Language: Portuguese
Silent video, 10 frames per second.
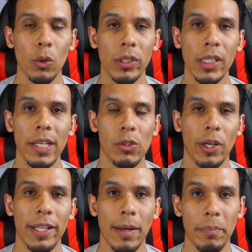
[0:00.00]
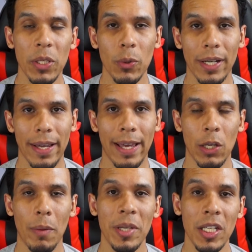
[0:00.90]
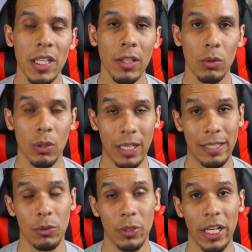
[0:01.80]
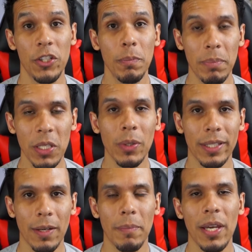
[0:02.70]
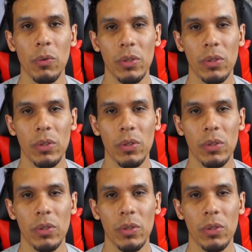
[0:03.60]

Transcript: Contando a história da Biwa, ela é uma menininha tocadora de Biwa, também um